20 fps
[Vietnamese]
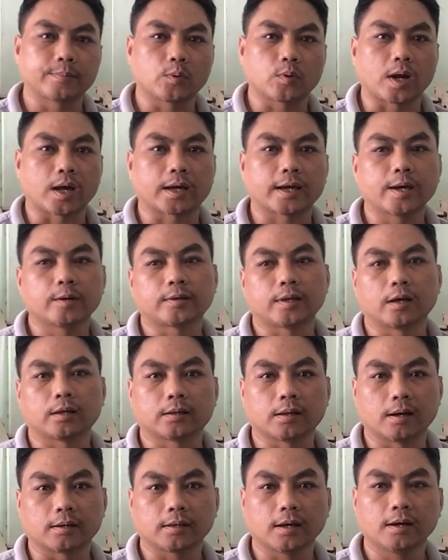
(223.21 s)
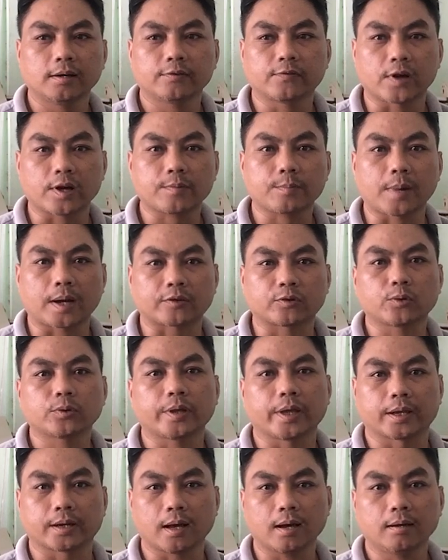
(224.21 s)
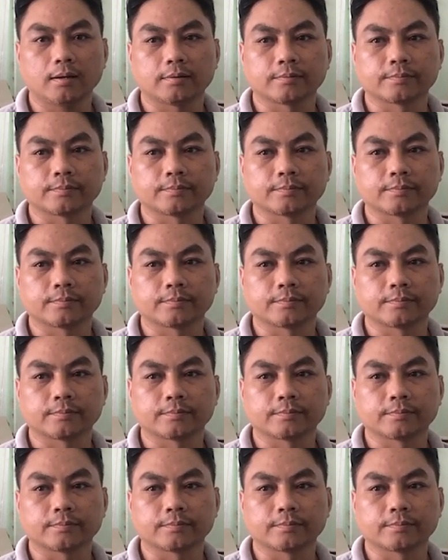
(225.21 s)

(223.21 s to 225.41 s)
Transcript: một lần kêu thợ tới vẫn bằng số tiền đó